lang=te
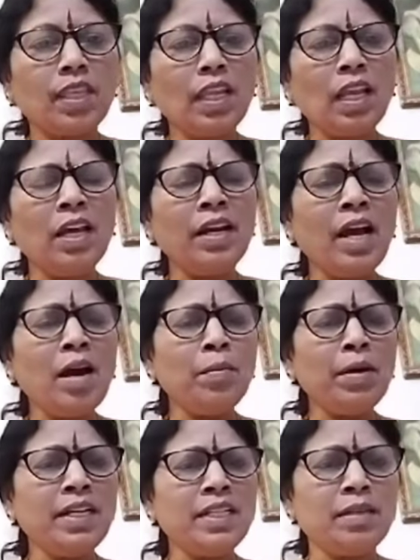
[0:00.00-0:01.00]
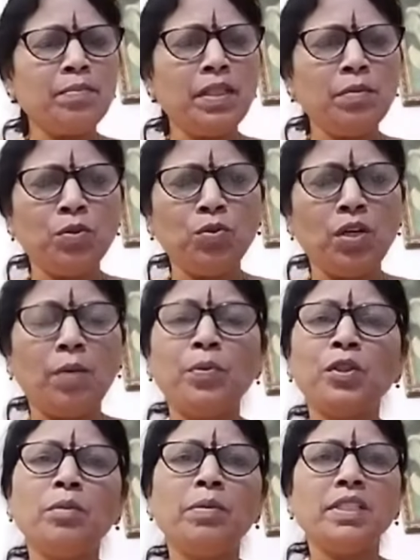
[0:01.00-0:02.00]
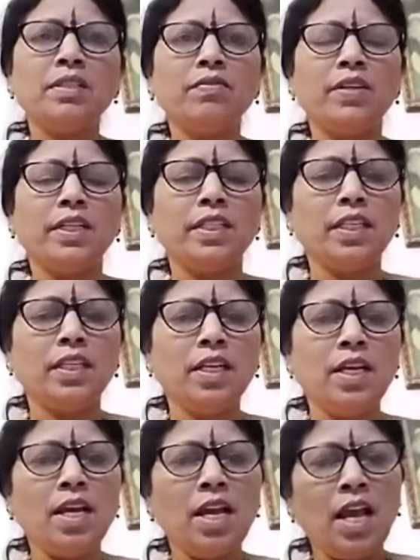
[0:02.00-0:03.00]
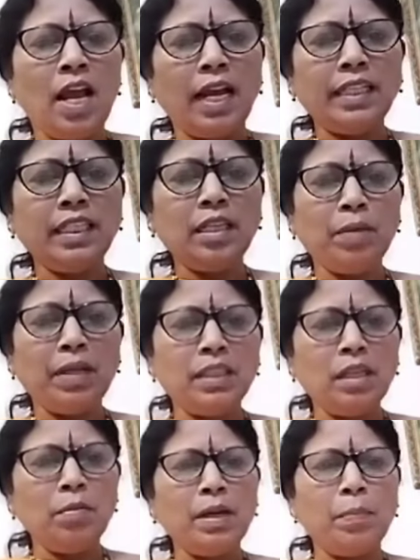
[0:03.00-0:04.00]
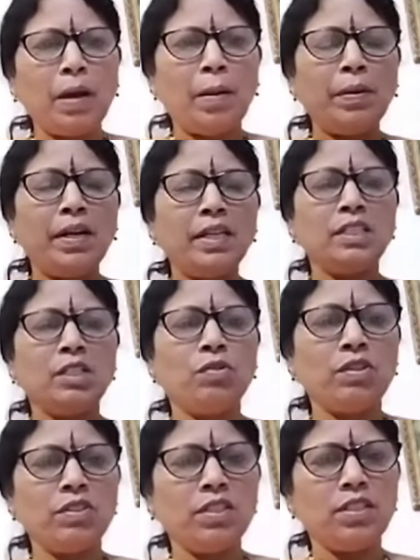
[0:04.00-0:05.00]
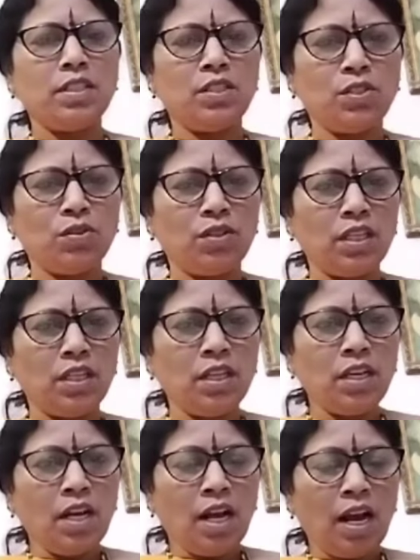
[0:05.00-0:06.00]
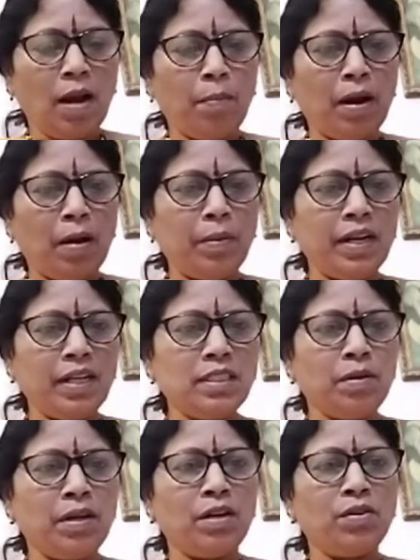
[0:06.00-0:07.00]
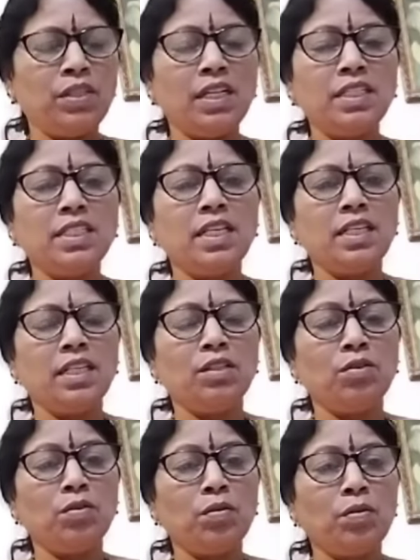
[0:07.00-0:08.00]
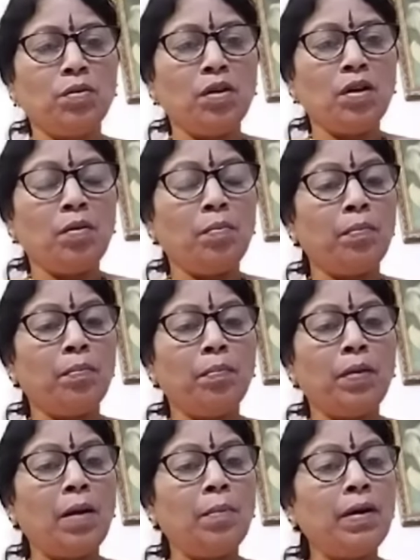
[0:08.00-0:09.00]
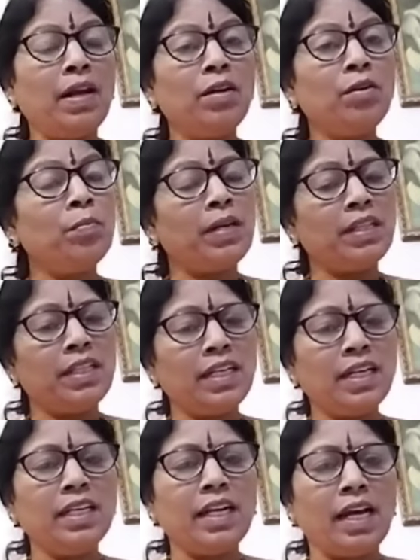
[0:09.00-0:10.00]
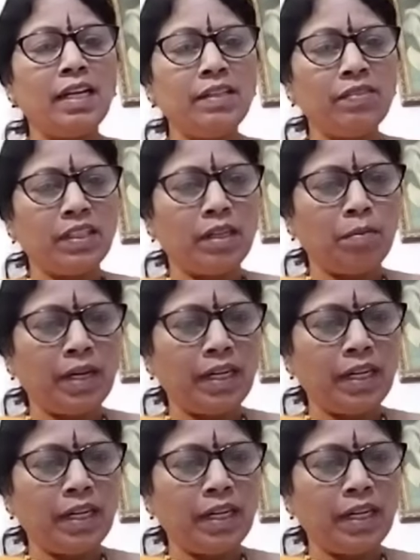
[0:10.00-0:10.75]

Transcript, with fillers: రామ అనే శబ్దము అమృత బీజం వంటిది అయితే ఈ మంత్రం మన పాపరాశిని ధ్వంసం చేస్తుంది ఆ పాపరాశి మనను దరిచేయనేది పాపాలను మన దగ్గరికి రానివ్వదనమాట